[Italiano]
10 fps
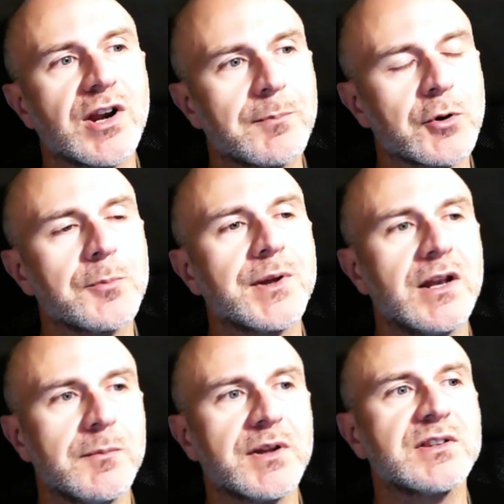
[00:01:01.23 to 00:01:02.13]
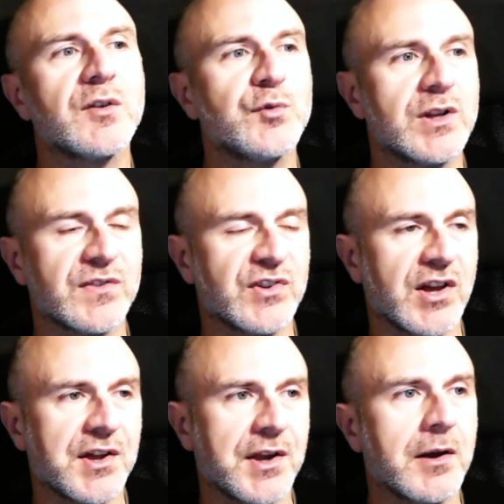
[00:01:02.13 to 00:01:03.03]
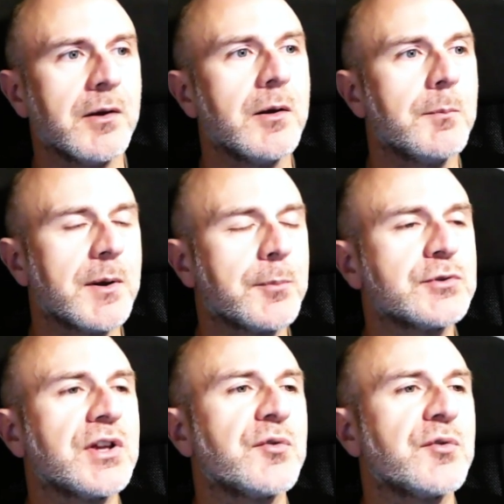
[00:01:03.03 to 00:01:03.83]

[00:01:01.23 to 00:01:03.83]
la propria libertà finanziaria, per poter